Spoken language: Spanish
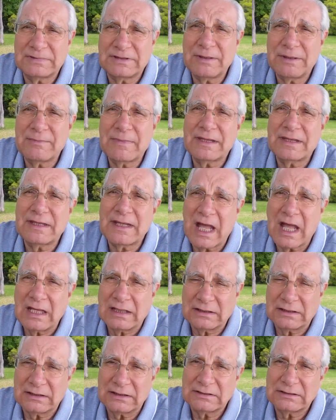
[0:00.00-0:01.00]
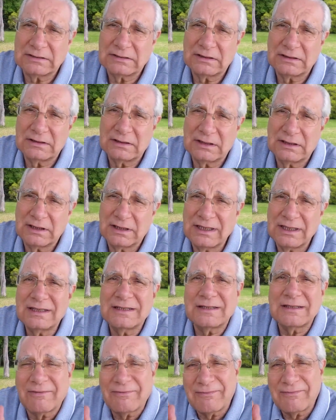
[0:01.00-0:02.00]
tema de antes.
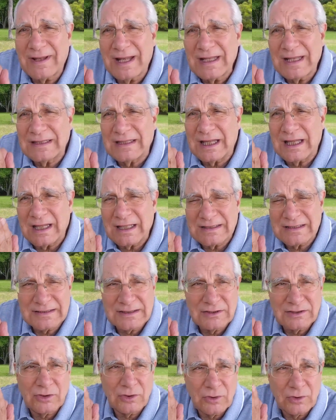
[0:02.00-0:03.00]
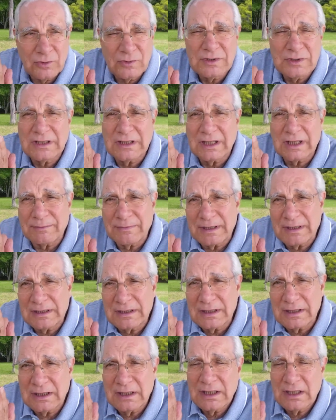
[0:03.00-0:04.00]
Esta falta ha sido
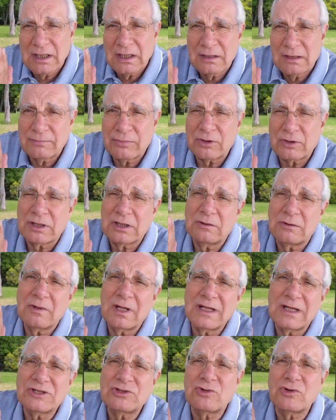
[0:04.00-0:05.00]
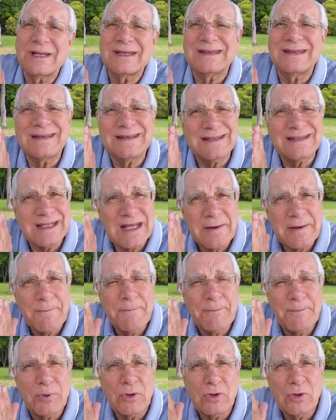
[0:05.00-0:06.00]
únicamente porque no han hecho a
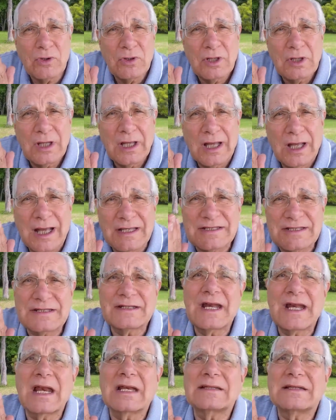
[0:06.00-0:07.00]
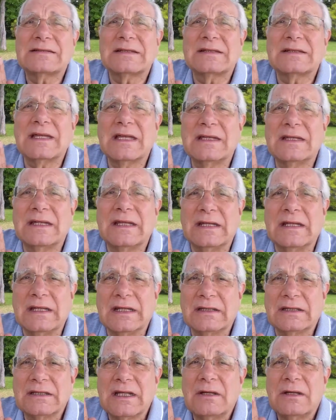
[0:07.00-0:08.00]
tiempo a llenar las
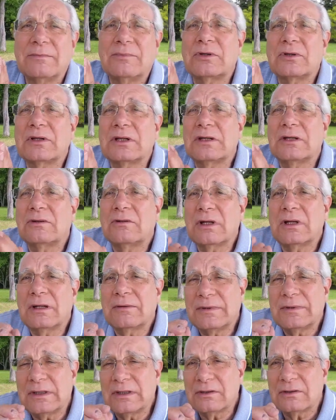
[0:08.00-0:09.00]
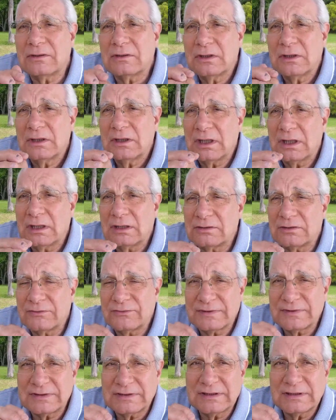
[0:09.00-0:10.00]
estanterías, porque no ha habido el
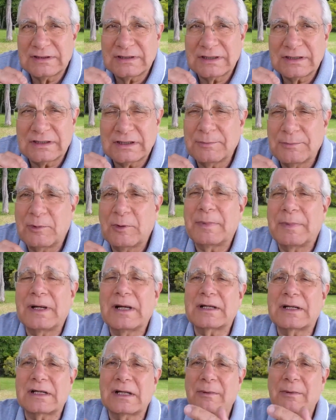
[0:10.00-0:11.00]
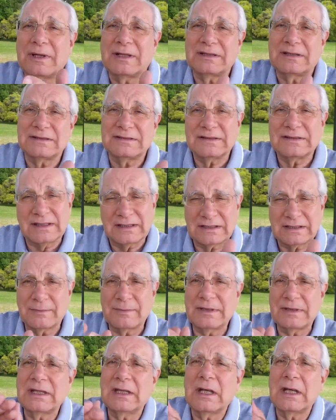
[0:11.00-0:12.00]
suficiente tiempo para reabastecer. Esta
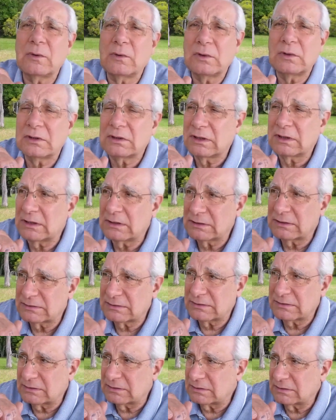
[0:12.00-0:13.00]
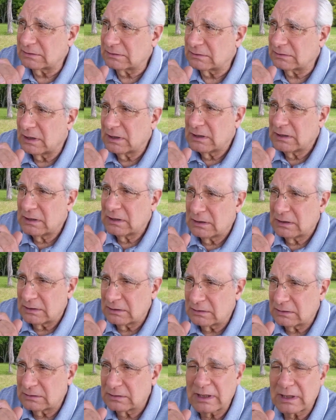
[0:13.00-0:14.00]
mañana uno de los eh,
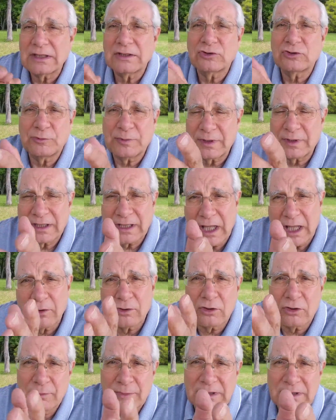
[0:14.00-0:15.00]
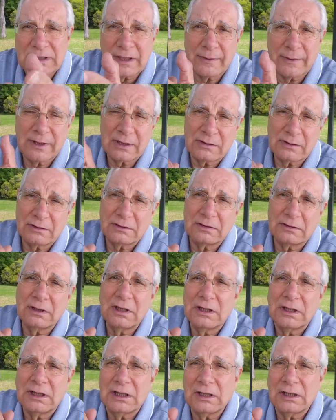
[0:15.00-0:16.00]
eh, grandes supermercados comentaba con
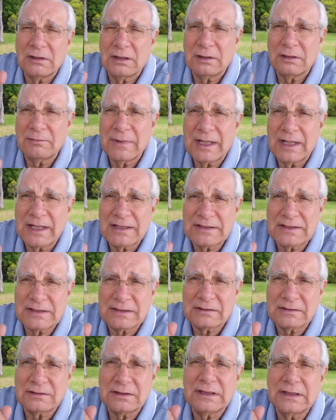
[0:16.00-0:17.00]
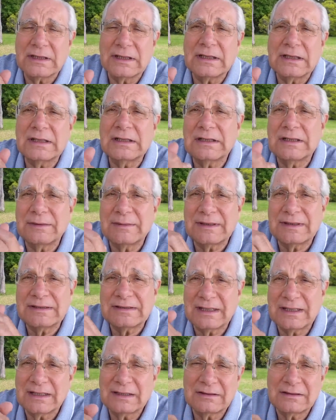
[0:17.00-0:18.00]
el manager, con el gerente, me
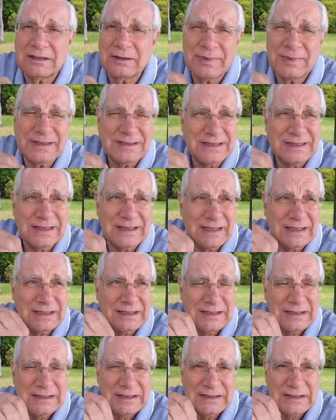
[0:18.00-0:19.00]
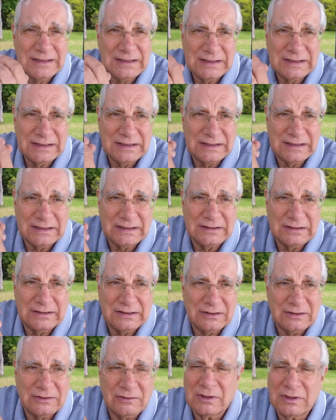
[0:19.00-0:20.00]
decía, lo que pasa es que eh,
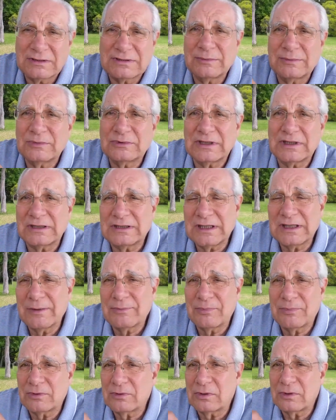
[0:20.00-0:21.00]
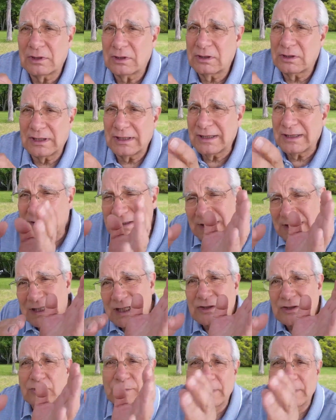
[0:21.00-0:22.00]
no hacemos a tiempo. Este
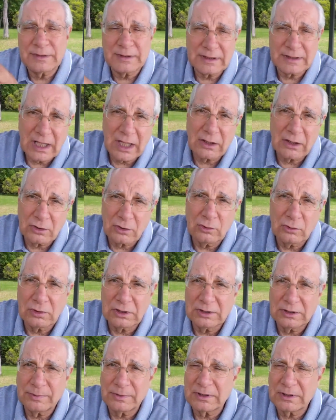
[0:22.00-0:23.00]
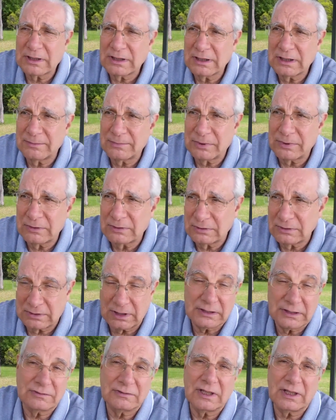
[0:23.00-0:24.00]
gran supermercado, Gullis, por ejemplo,
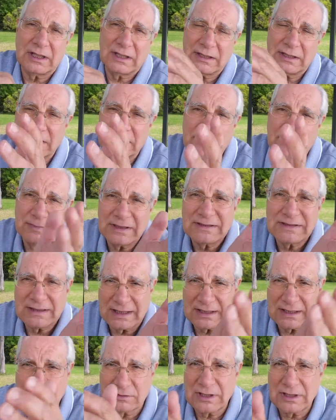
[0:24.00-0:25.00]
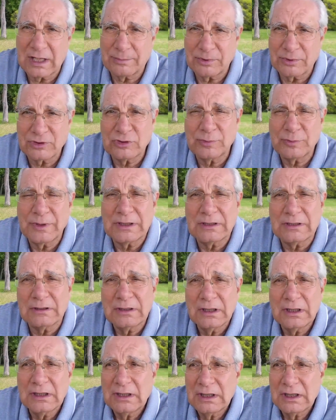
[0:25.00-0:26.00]
es una cadena inmensa nacional, por
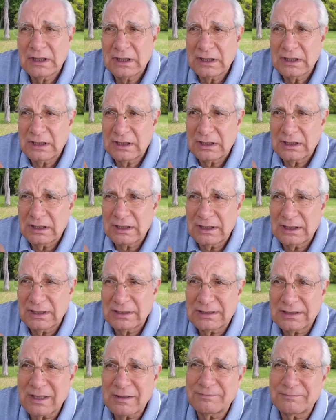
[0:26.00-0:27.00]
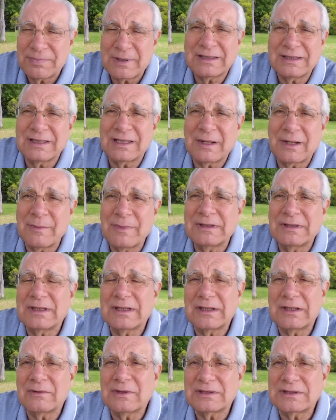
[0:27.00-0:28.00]
supuesto, está
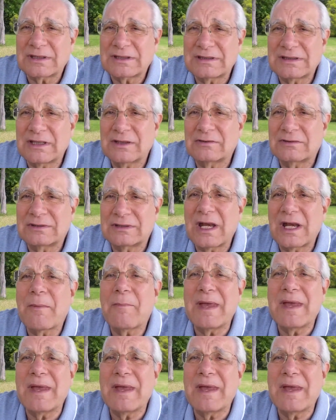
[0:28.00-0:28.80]
prácticamente quedó atrasado tres